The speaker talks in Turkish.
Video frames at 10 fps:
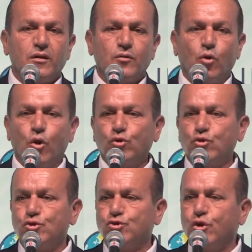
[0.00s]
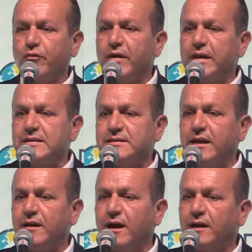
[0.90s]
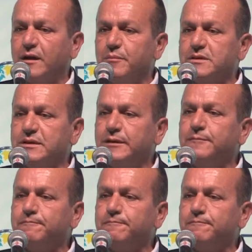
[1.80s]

o küçücük ve nezih adamızın